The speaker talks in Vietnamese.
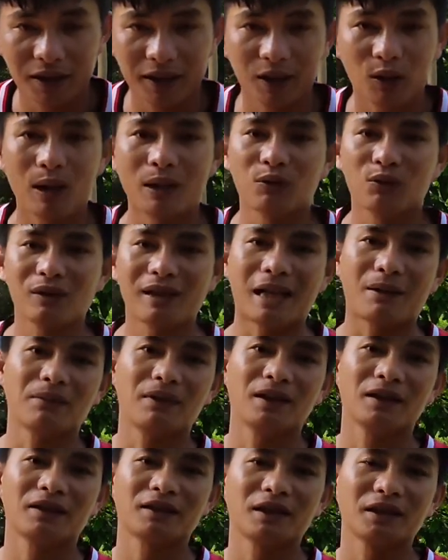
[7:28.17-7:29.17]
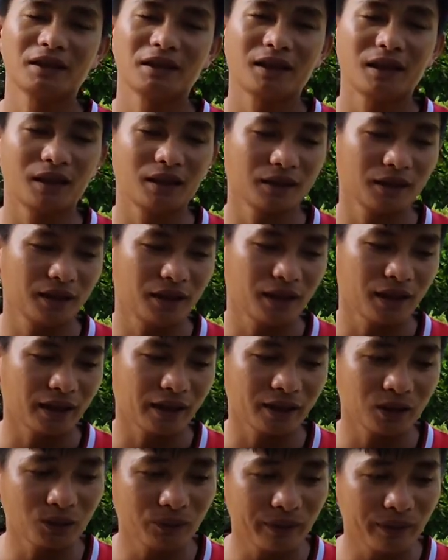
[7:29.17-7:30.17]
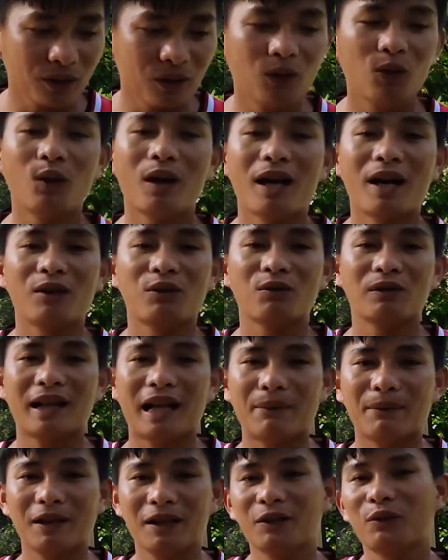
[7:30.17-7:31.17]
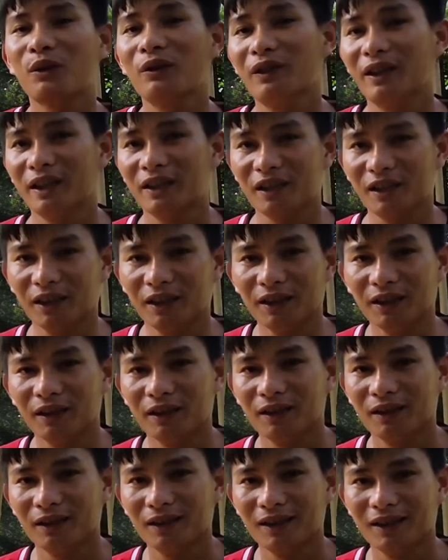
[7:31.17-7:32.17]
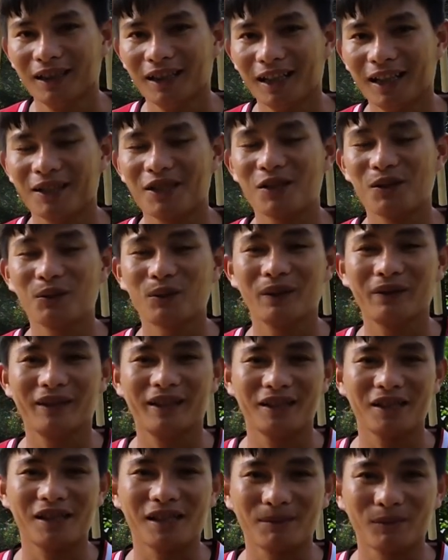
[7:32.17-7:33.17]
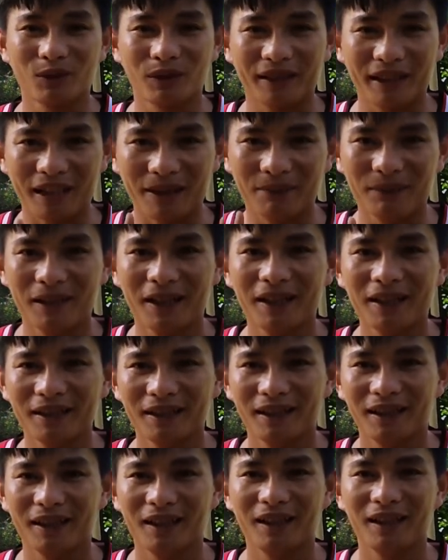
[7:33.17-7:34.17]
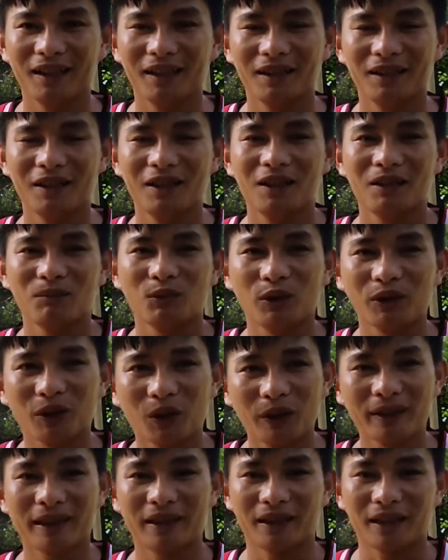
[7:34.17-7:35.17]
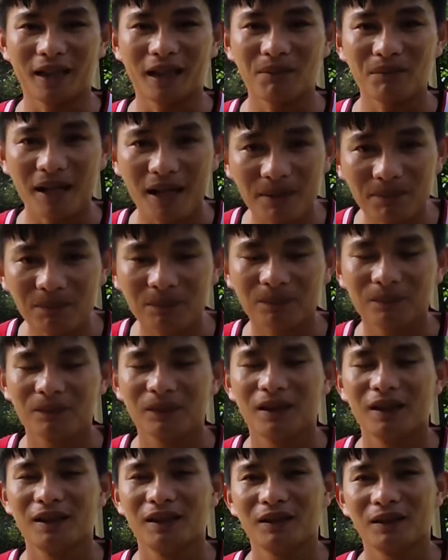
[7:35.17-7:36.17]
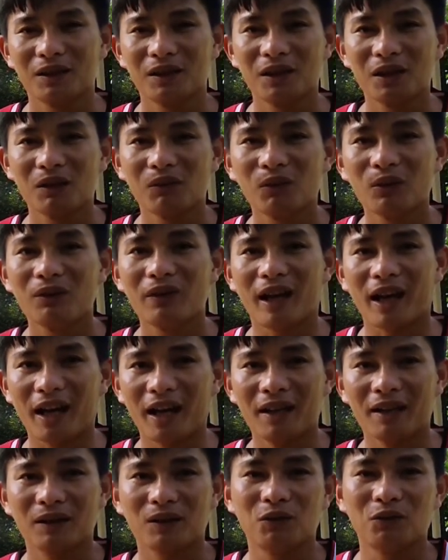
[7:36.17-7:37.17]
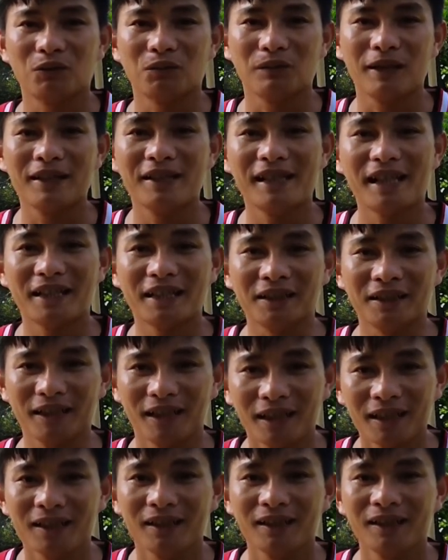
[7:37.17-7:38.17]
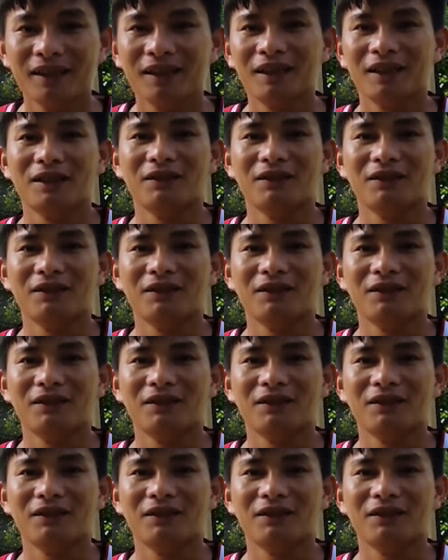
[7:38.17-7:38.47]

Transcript: à, thì Hòa cũng cảm ơn trước à, thì à, kết thúc video Hòa cũng cảm ơn quý vị anh chị à, chúc quý vị anh chị một ngày mới à, buổi tối thật ấm áp nhiều vui vẻ cùng bên gia đình nhé